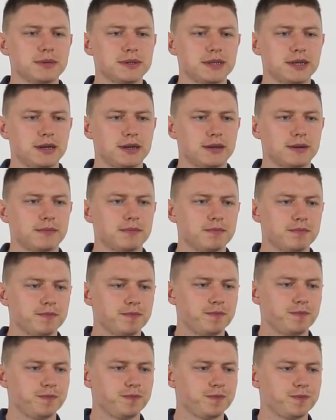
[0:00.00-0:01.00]
потеряна.
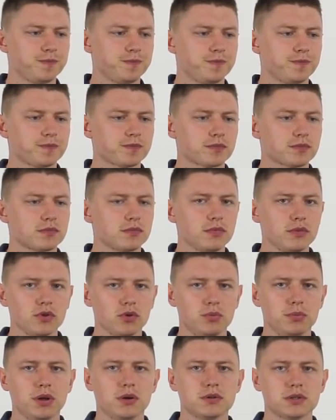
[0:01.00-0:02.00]

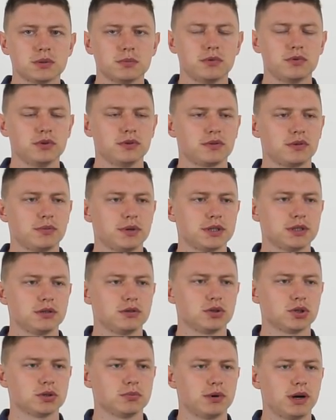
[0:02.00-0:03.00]
У меня у самого информации
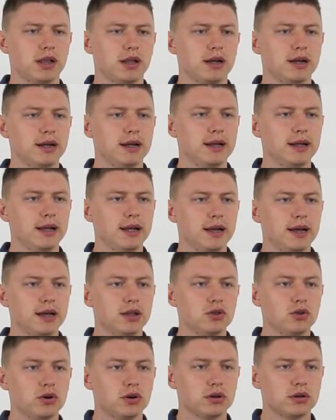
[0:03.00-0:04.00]
тоже мало.
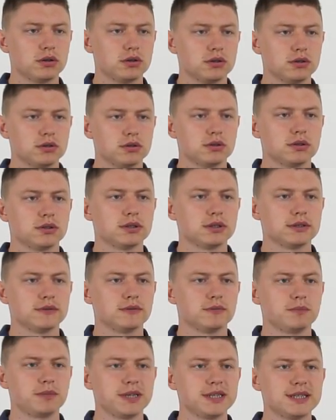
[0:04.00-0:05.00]
Но
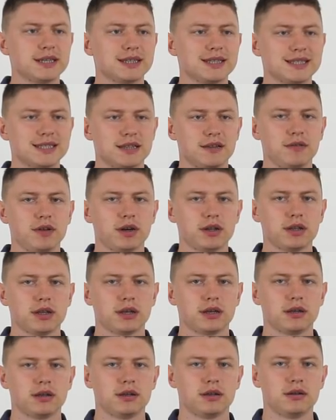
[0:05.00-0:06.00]
признак
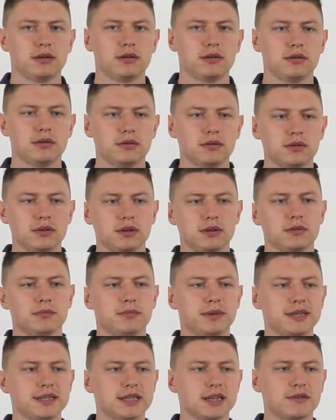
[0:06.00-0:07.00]
достоверный,
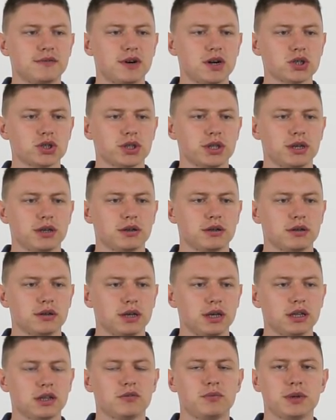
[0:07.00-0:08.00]
признак важный,
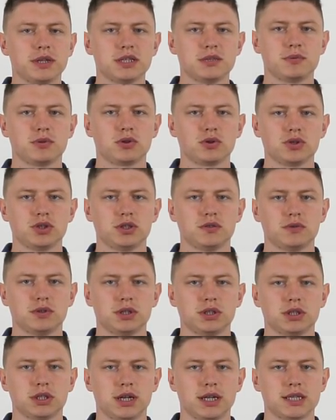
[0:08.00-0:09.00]
и это, в принципе, то, с чего
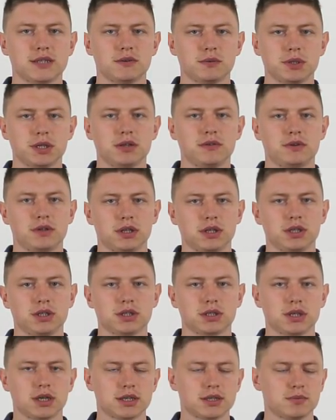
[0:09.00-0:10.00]
начинается вообще
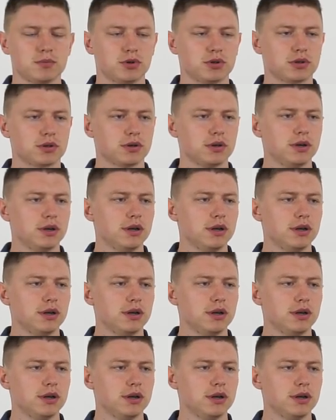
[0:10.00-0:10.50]
неврологический осмотр.